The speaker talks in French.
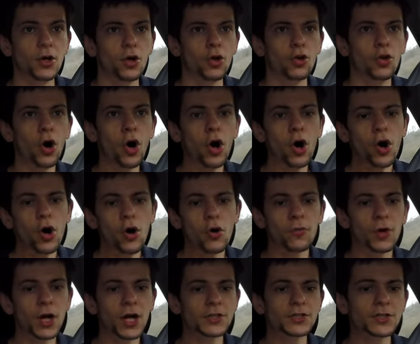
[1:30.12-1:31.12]

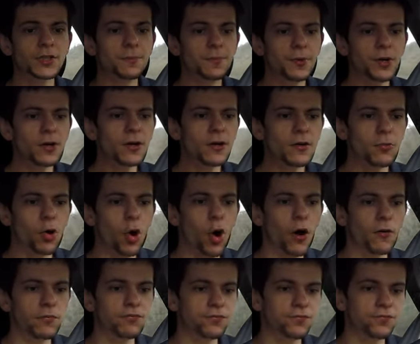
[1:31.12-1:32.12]
Non, bah je sais pas, bon,
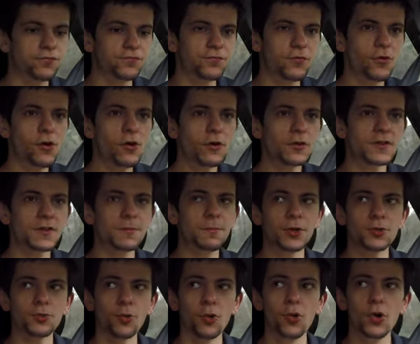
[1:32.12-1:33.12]
oh, c'est
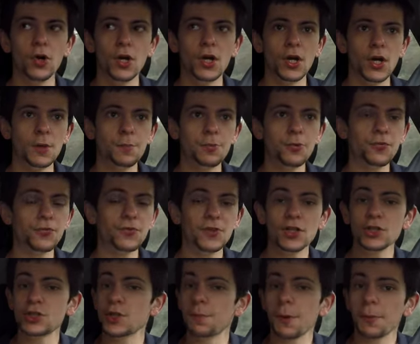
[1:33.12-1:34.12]
pas trop. Et puis au
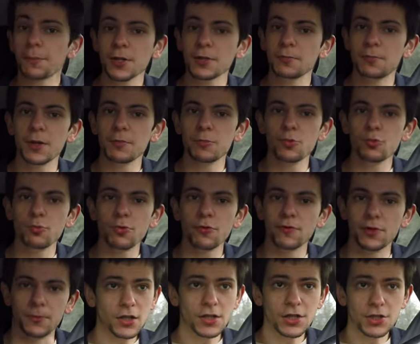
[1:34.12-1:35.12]
final j'ai pas pris de
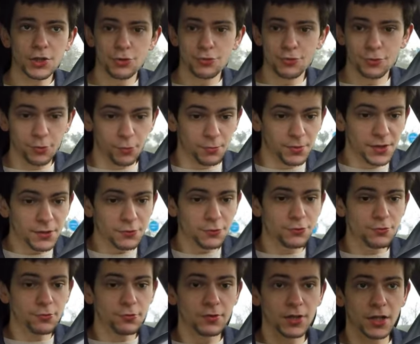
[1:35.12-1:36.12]
BMW. Et je suis tombé
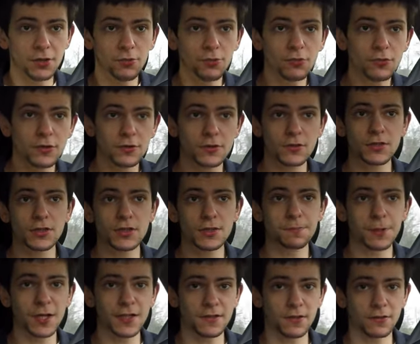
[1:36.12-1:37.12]
sur une annonce
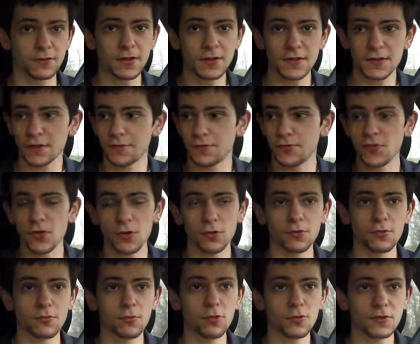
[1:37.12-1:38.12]
qui présentait cette Ford
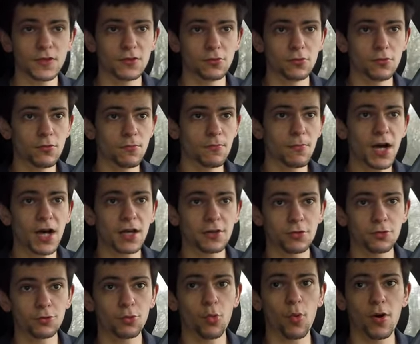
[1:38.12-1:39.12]
Mondeo
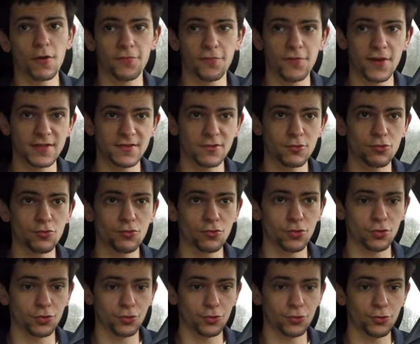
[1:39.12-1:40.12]
Marque 3 phase
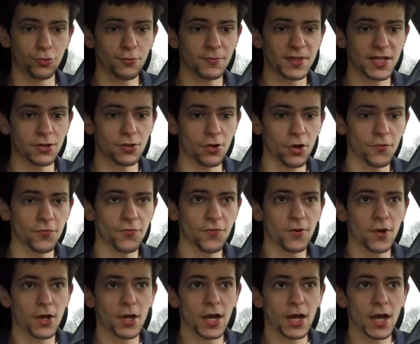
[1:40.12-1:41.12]
1 de
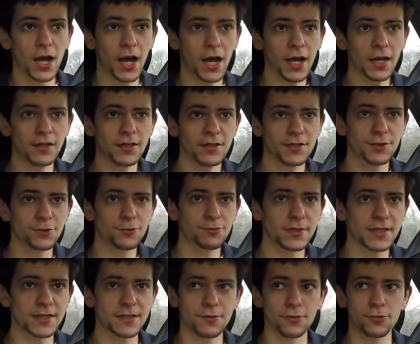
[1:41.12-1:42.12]
2009, un
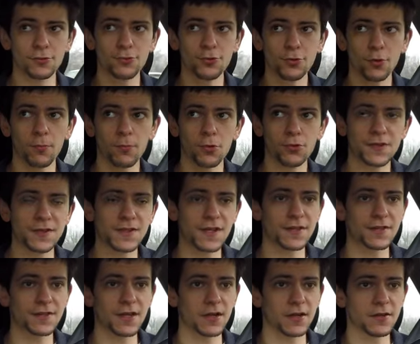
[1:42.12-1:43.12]
i8 turbo
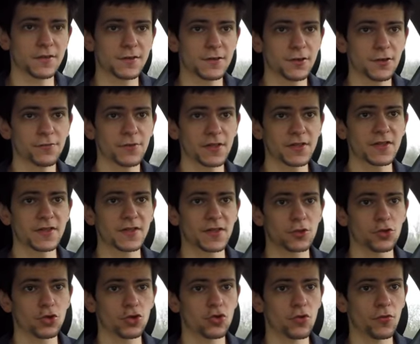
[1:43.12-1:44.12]
diesel
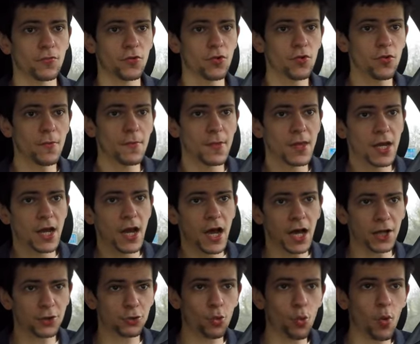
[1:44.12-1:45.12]
125 chevaux
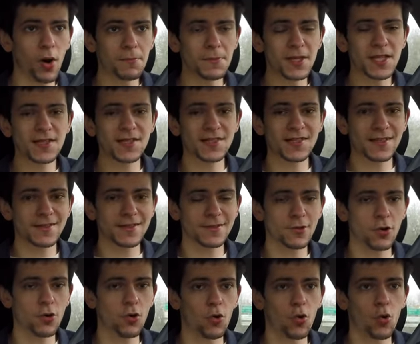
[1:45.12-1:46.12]
à
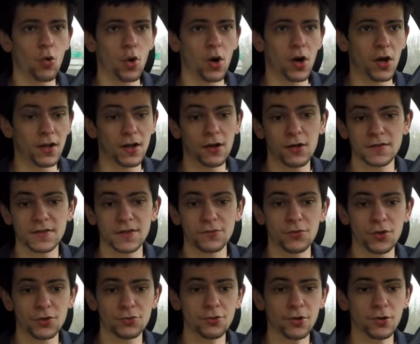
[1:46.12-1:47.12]
3700 euros. Alors
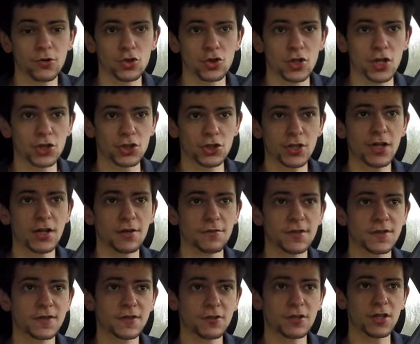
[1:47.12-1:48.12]
cette voiture, quand je l'ai achetée, elle
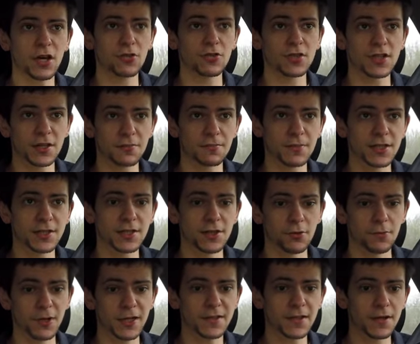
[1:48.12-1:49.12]
avait 144 000
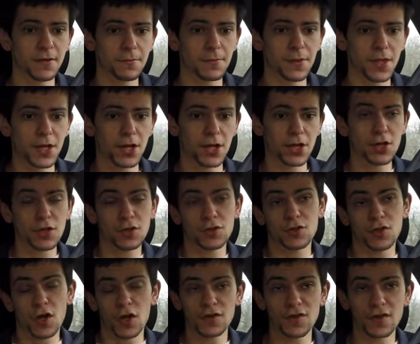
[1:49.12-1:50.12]
km.
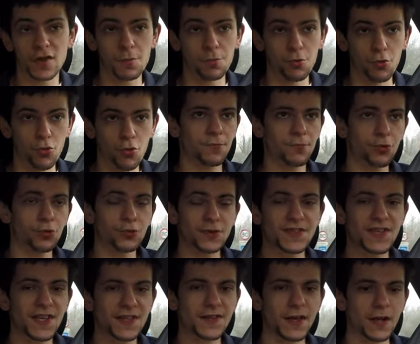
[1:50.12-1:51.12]
C'est assez peu pour une
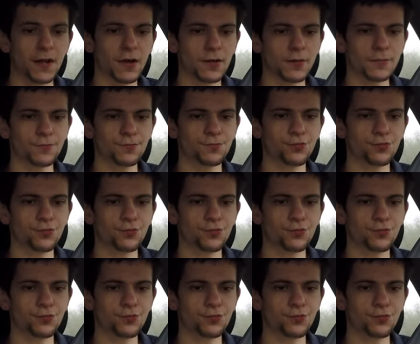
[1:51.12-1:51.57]
diesel. Hein.